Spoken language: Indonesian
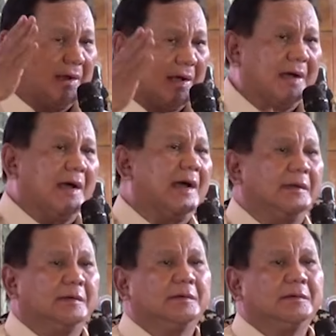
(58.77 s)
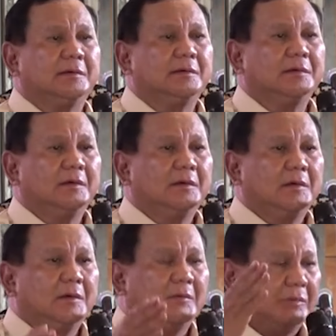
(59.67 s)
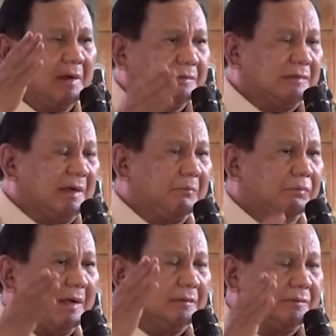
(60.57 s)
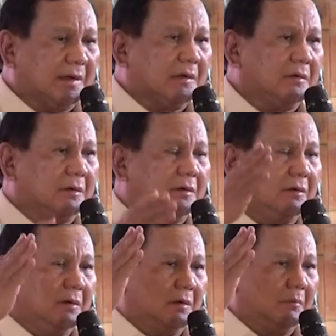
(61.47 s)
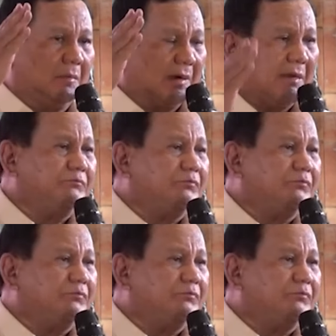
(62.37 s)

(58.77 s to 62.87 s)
Apabila ada yang nekat korupsi, mereka pasti akan mendapat ganjarannya.